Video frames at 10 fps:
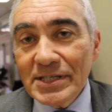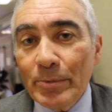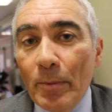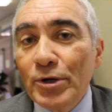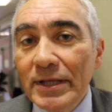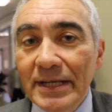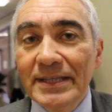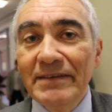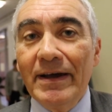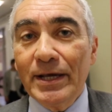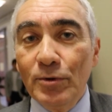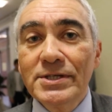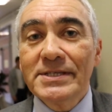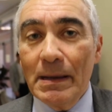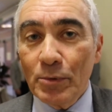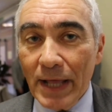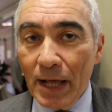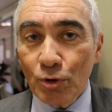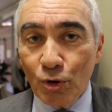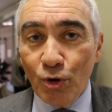Questa è proprio una direttiva che noi ci stiamo
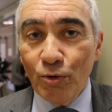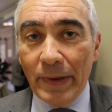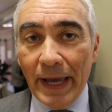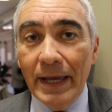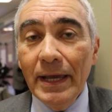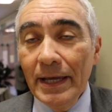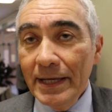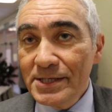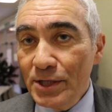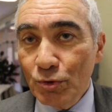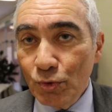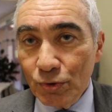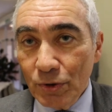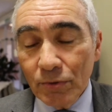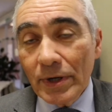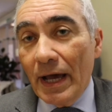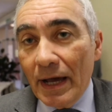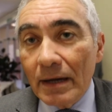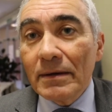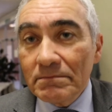dando come istituto, una,